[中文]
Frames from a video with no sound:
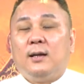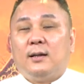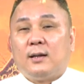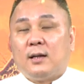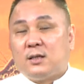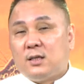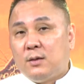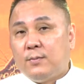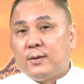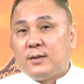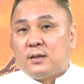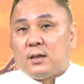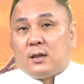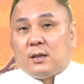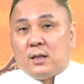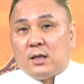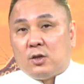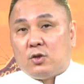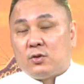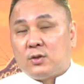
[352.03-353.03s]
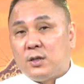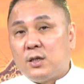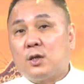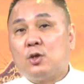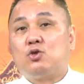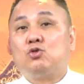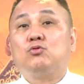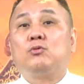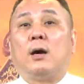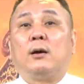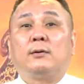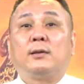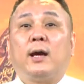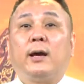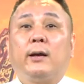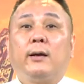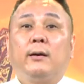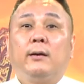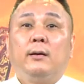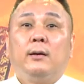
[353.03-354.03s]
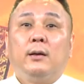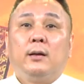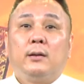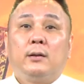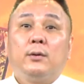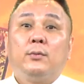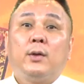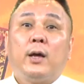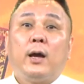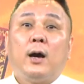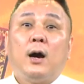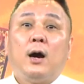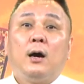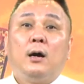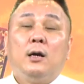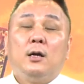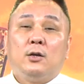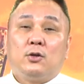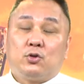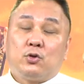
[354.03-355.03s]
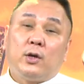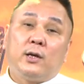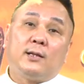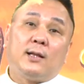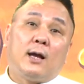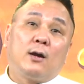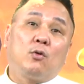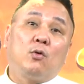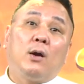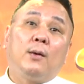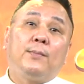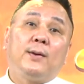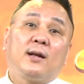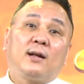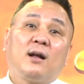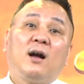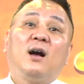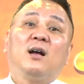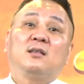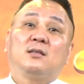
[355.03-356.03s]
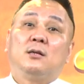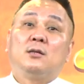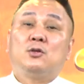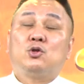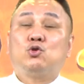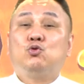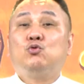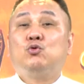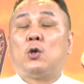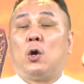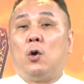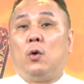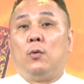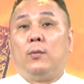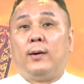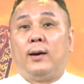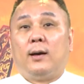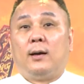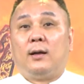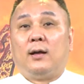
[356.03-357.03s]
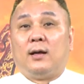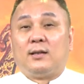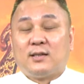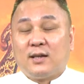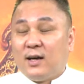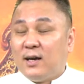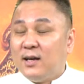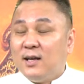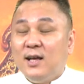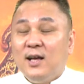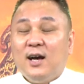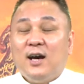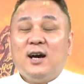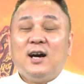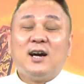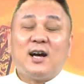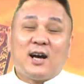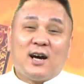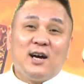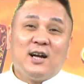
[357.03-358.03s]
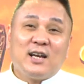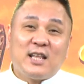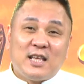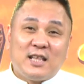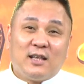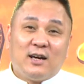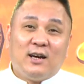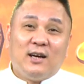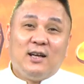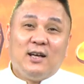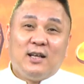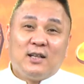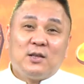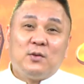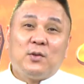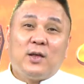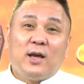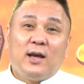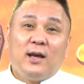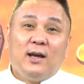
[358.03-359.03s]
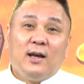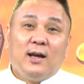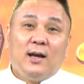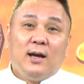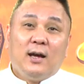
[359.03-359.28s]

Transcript: 那基本上你就是一个猪脑袋，对不对哈？所以难怪被割成猪头嘛，啊，这个很很合理的，对不对？